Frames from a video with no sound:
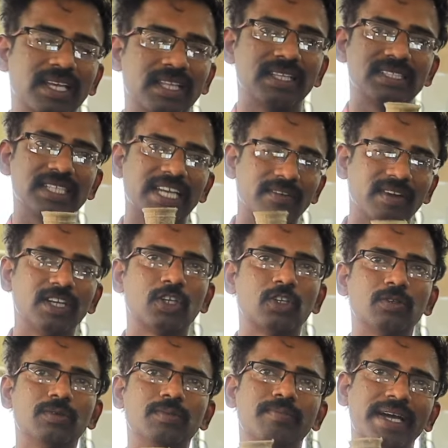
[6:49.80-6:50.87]
தான் இருக்குது ஈக்குவலன்
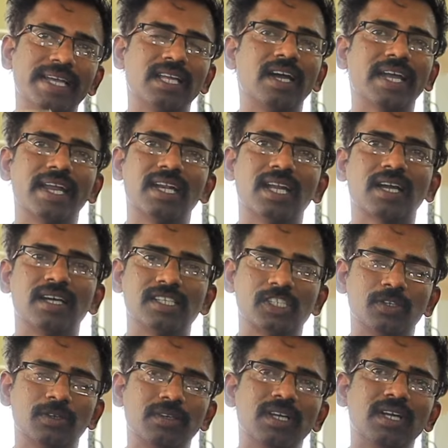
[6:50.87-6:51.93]
டு மைதாவுக்கு என்ன
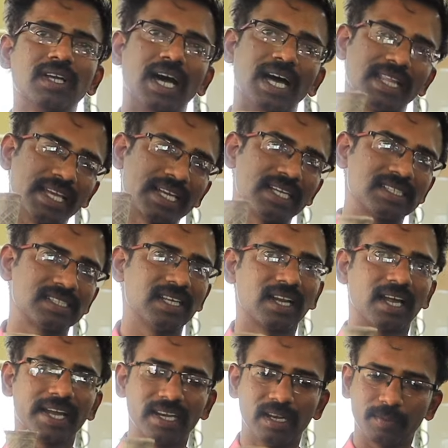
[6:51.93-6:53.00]
காஸ்ட்டோ அதே காசு தான்
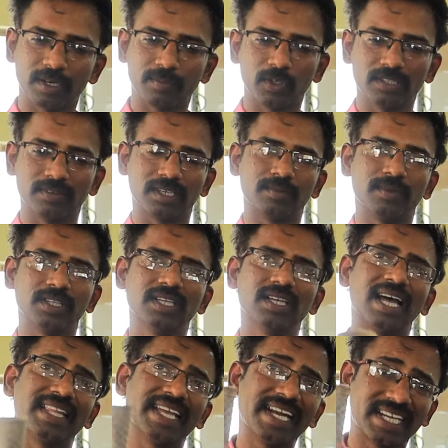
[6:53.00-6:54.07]
ராகியில் பண்ணும்பொழுது வரும்பொழுது
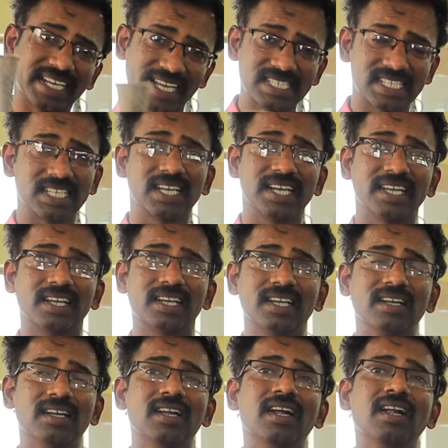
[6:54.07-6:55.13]
அதே டேஸ்ட் தான்
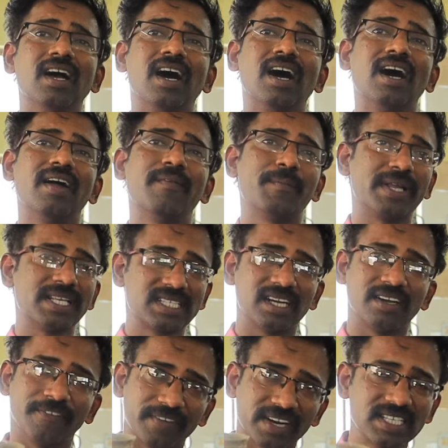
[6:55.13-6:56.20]
இருக்குது பெருசாக
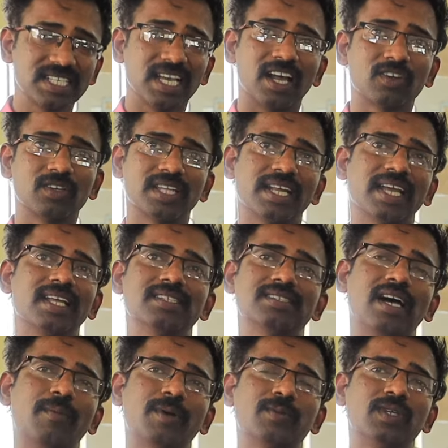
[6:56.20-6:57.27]
டிஃப்ரென்ஸ் யாருக்கும் தெரியாது
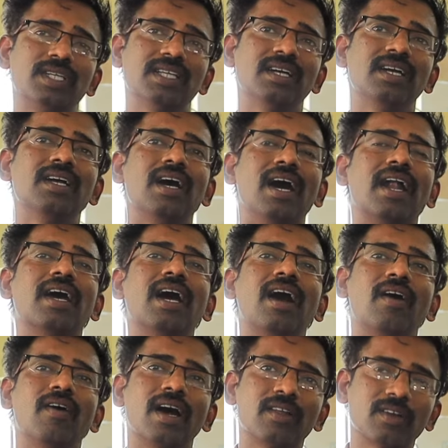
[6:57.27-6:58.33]
சாப்பிடும் பொழுது
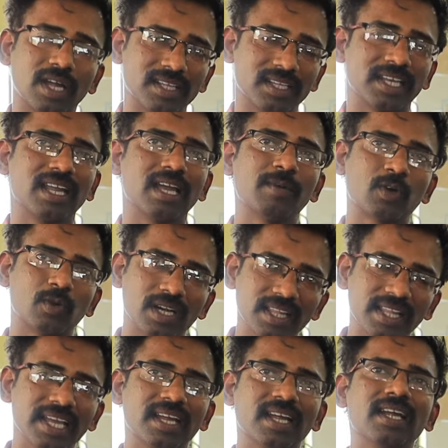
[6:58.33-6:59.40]
ஆனால் அது தெரியாமல்
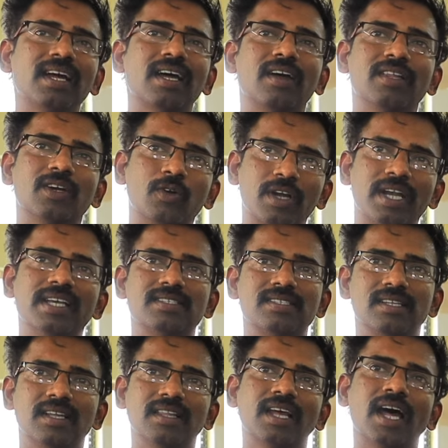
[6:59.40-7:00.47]
குழந்தைங்க அந்த குட்னஸ்
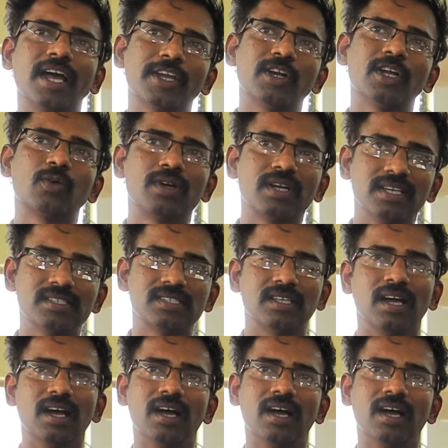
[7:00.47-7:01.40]
இந்த ராகியோட குட்னஸ்